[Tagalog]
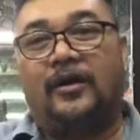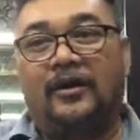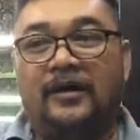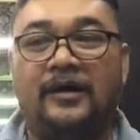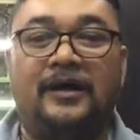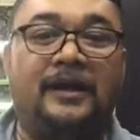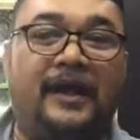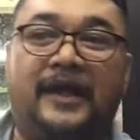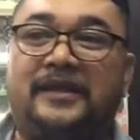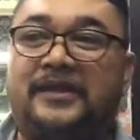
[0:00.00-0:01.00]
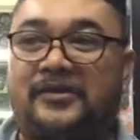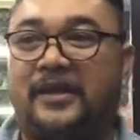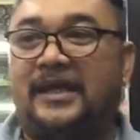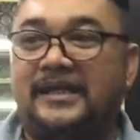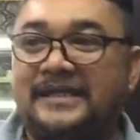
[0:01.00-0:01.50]
all
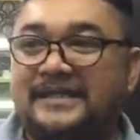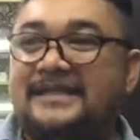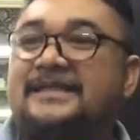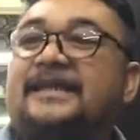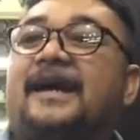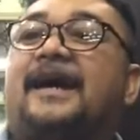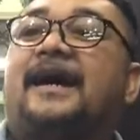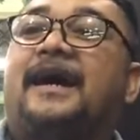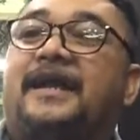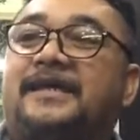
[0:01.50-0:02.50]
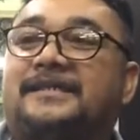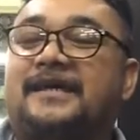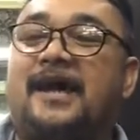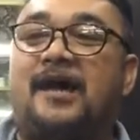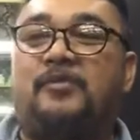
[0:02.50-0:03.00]
entries nga ari
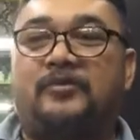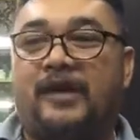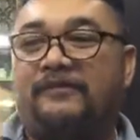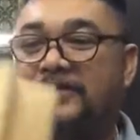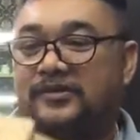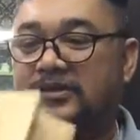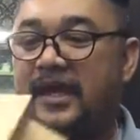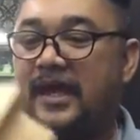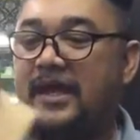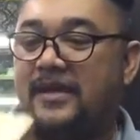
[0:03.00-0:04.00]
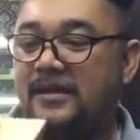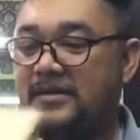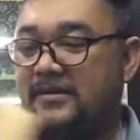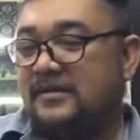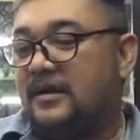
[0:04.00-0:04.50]
sa amon raffle today
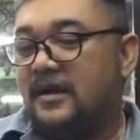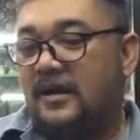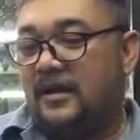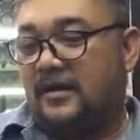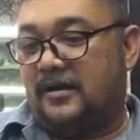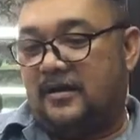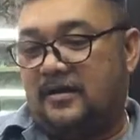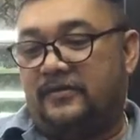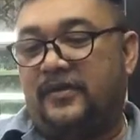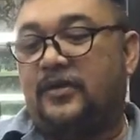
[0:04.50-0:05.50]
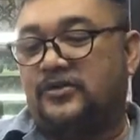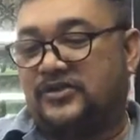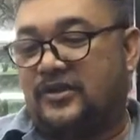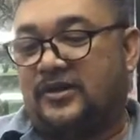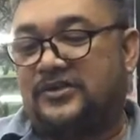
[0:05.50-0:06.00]
are
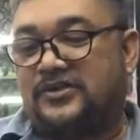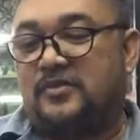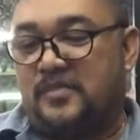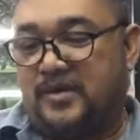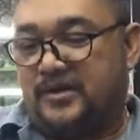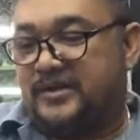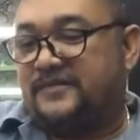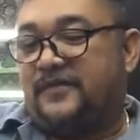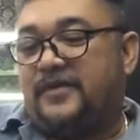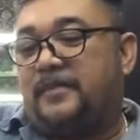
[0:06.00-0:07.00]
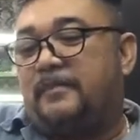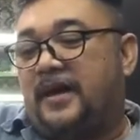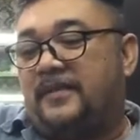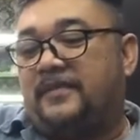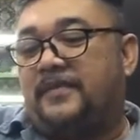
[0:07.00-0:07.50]
those customers for the
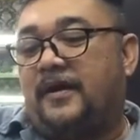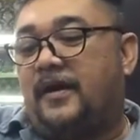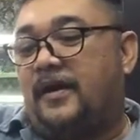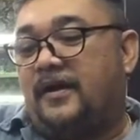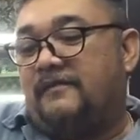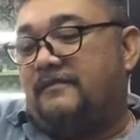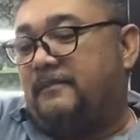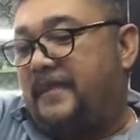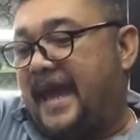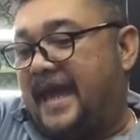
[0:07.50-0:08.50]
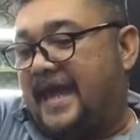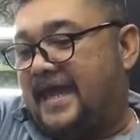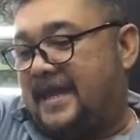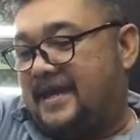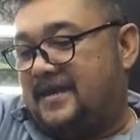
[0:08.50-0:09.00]
month of May.